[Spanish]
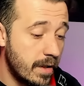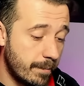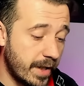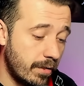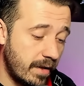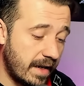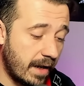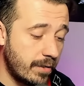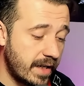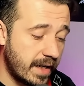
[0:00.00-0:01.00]
Pero
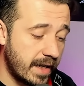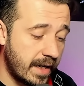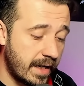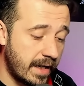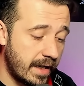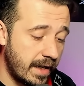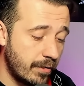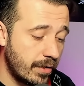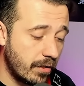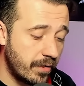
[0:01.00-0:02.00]
la única, el
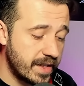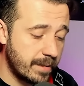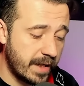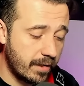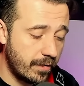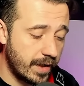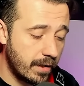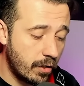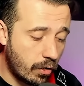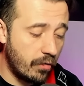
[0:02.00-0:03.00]
único fin de semana
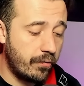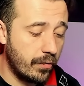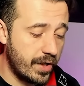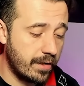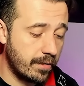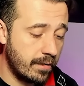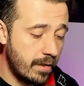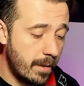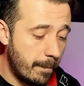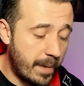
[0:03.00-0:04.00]
donde confluyeron
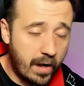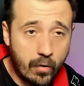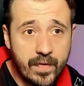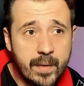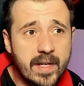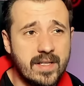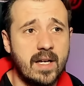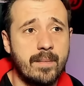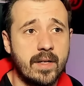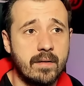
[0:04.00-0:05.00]
bajón de
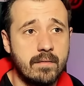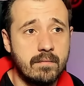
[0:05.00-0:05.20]
Verstappen.